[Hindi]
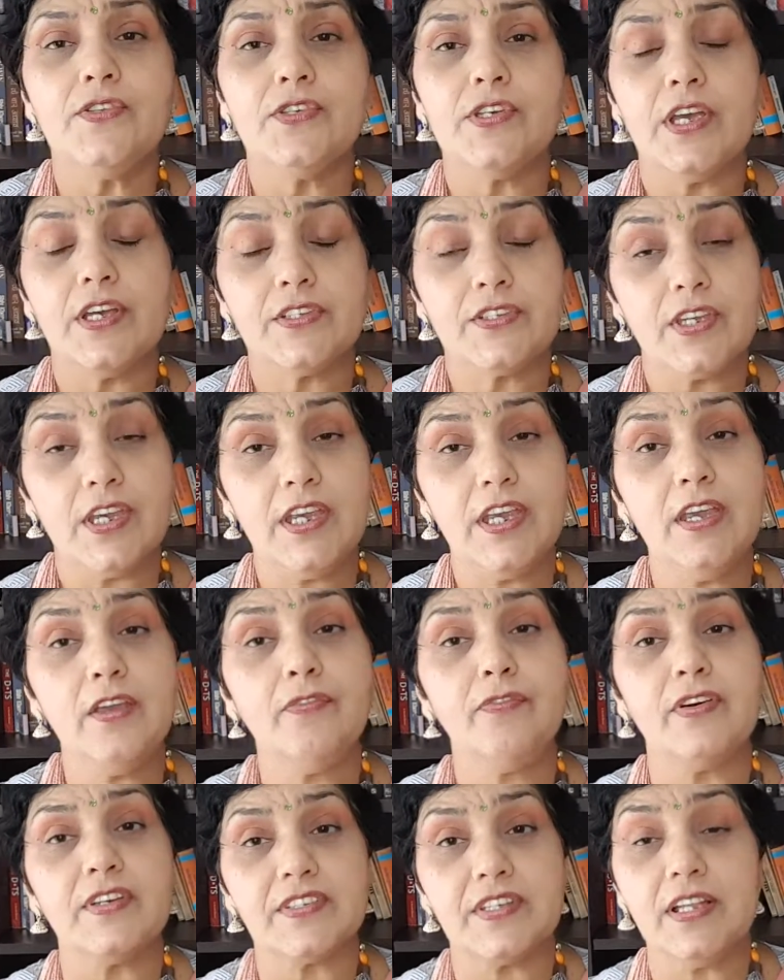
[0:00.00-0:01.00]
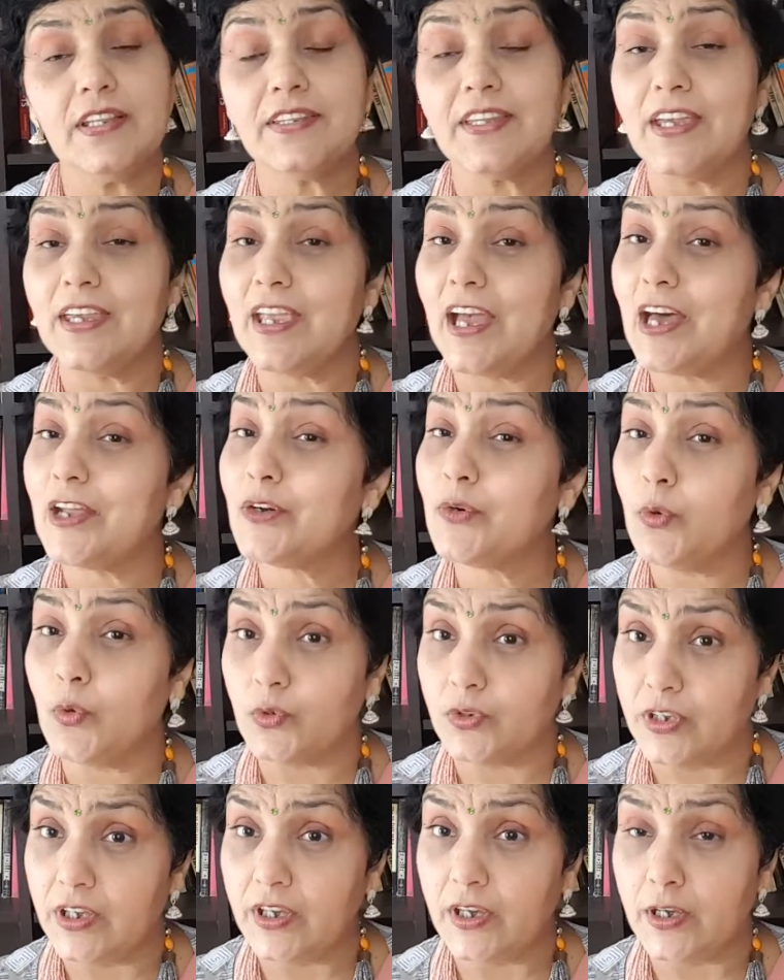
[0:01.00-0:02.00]
जैसे ही फसल तैयार
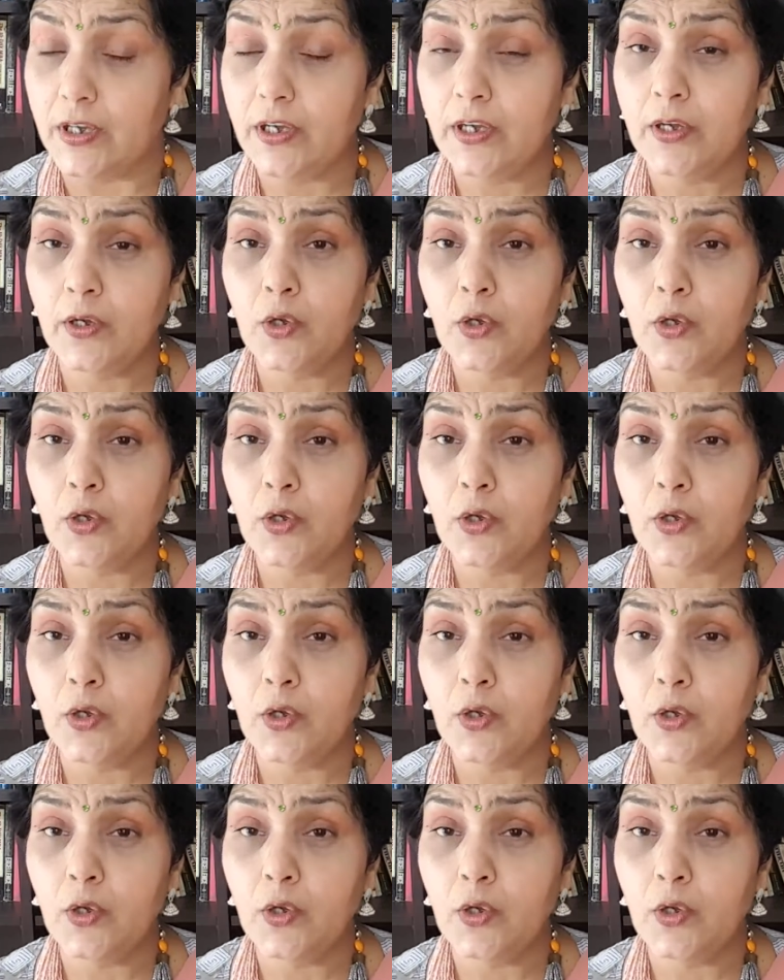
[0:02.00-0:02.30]
होती